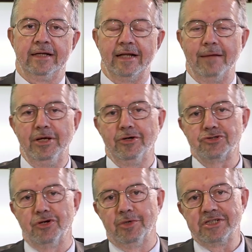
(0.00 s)
¿Qué tal
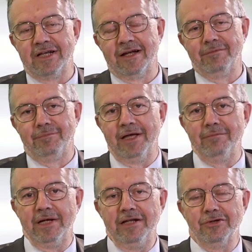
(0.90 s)
amigos? ¿Cómo están?
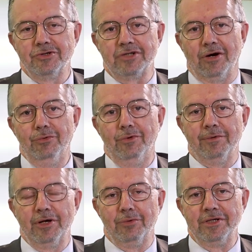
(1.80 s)
Bienvenidos a un
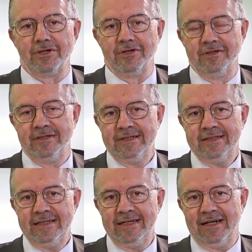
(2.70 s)
nuevo encuentro
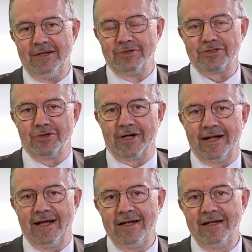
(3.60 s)
en nuestro
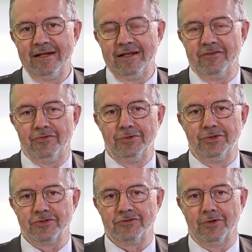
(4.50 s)
canal
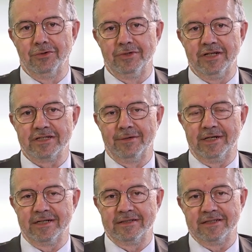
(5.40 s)
Fundos Forum. Ya saben,
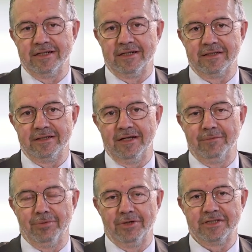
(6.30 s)
en ese
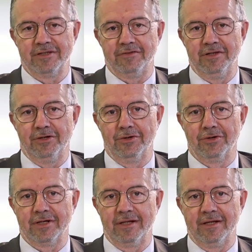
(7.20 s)
tiempo, en este
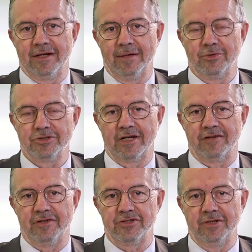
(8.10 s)
ciclo que dedicamos a
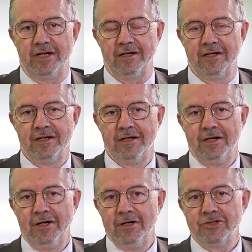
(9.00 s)
reflexionar
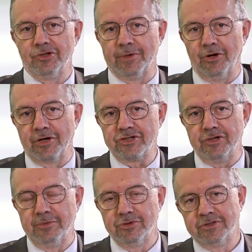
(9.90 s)
sobre lo que
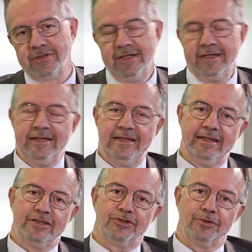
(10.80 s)
somos
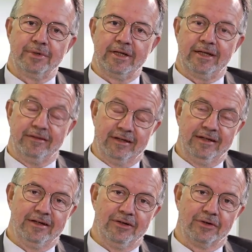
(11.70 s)
y sobre
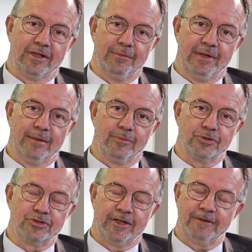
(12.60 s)
quizá lo que
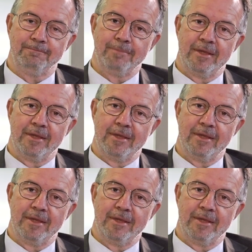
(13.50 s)
deberíamos ser.